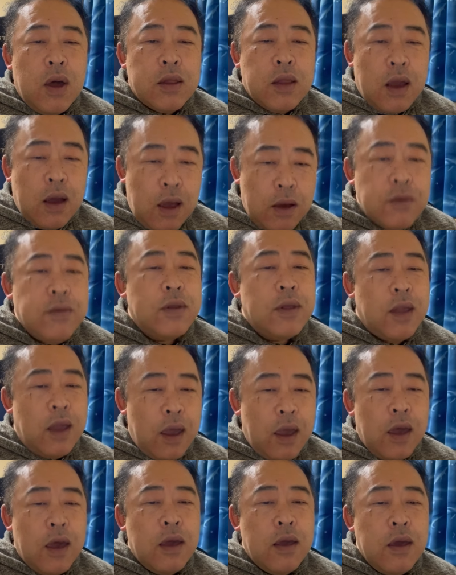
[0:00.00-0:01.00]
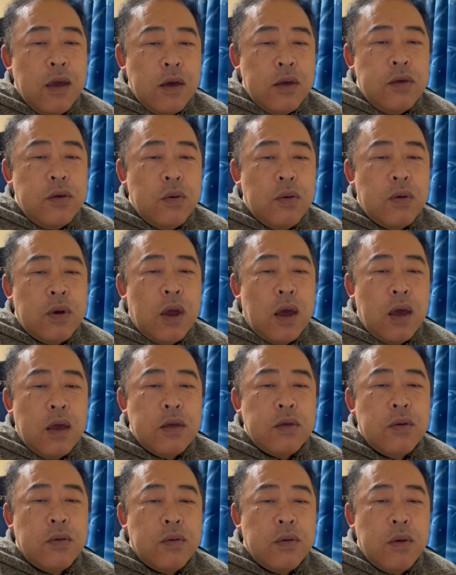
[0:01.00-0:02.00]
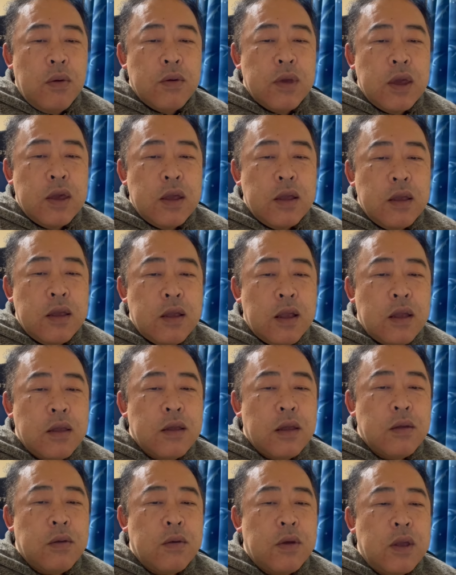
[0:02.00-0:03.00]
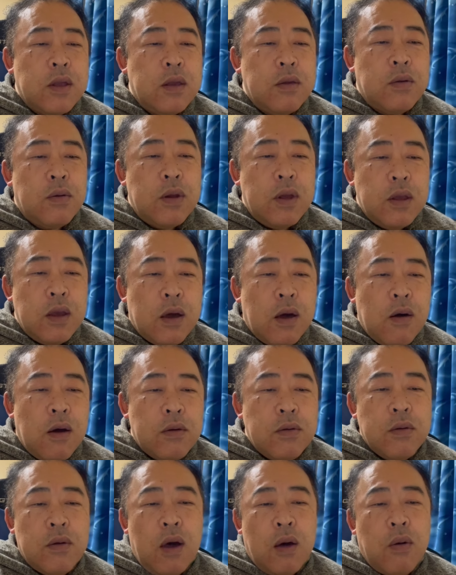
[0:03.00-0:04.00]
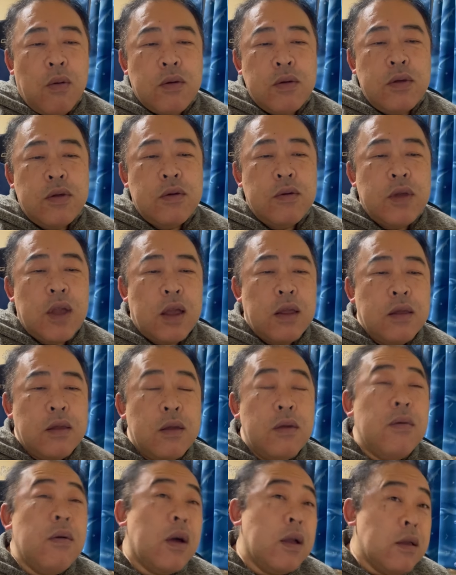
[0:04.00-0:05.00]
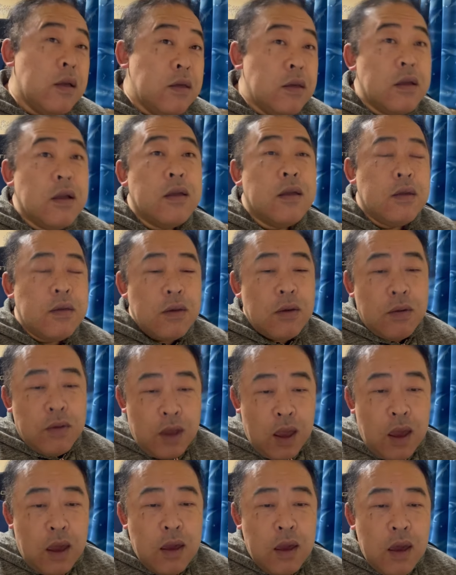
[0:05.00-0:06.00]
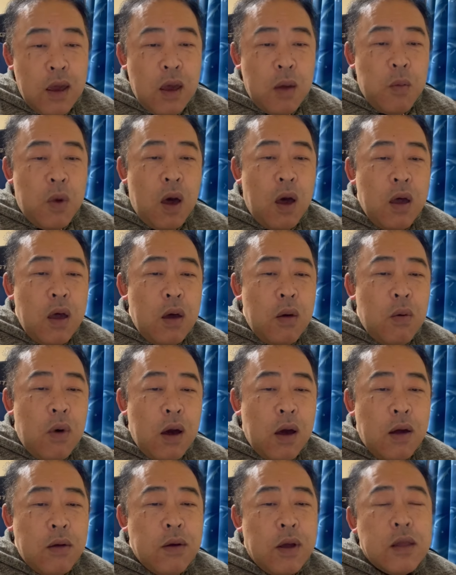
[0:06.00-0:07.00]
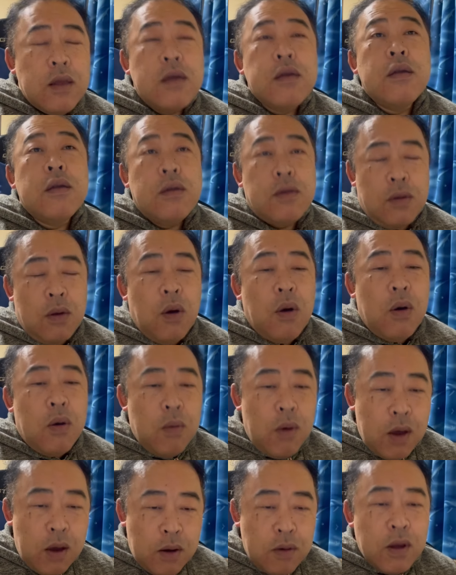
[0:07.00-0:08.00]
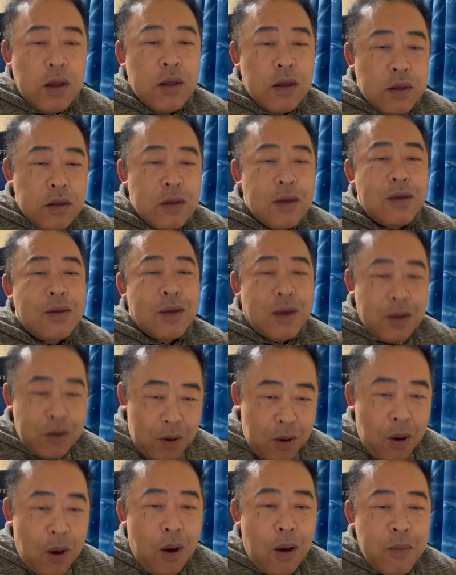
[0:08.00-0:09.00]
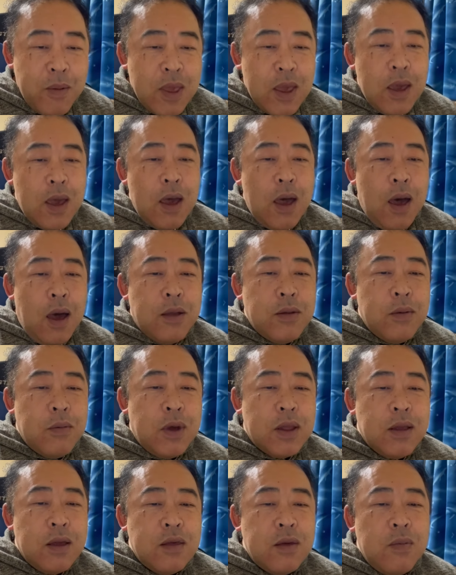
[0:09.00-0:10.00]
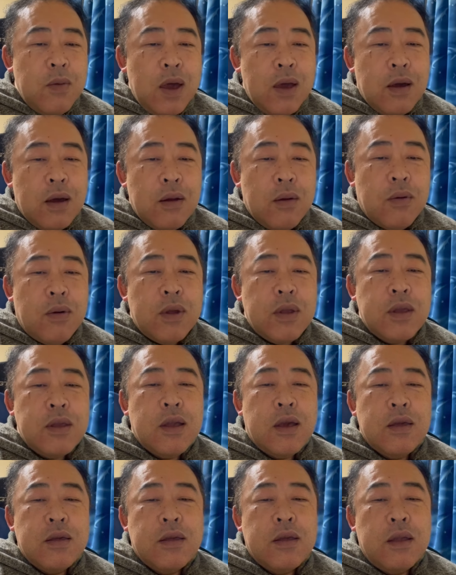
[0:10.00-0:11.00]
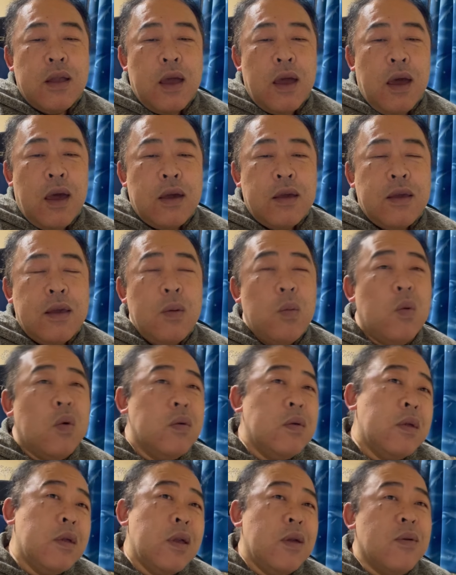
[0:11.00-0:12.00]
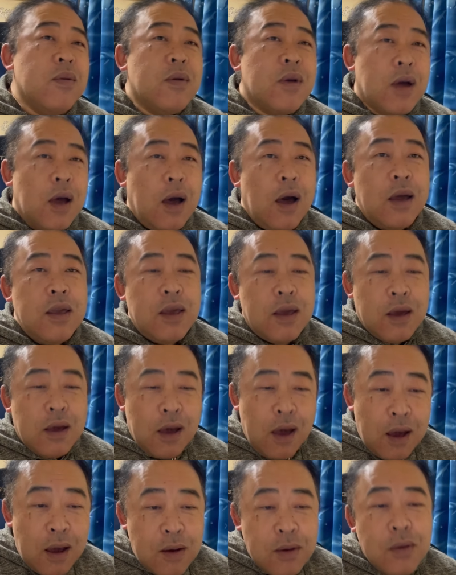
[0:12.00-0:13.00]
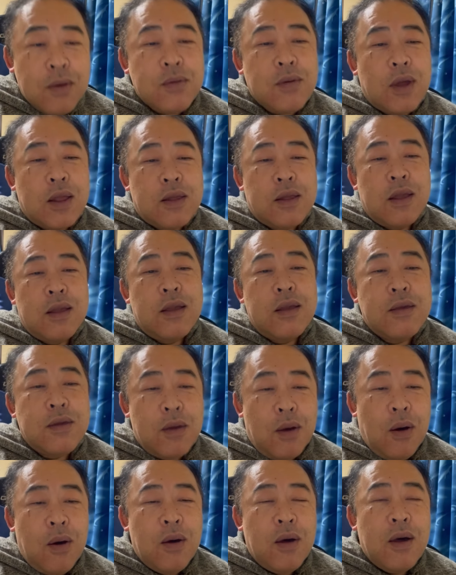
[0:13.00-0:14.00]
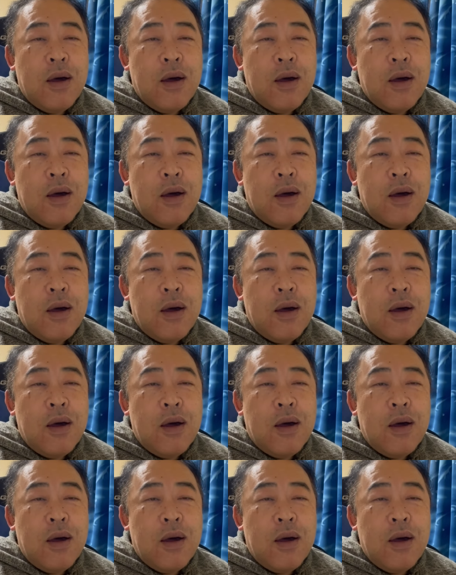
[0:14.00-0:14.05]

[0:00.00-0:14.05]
高くて将来食糧危機になった時にそれに変わるのが昆虫だっていう話なんですよねまあ分かる話ですよ分かる話ですけどあの私前からこれに対してね疑問っていうか引っかかることあったんですよ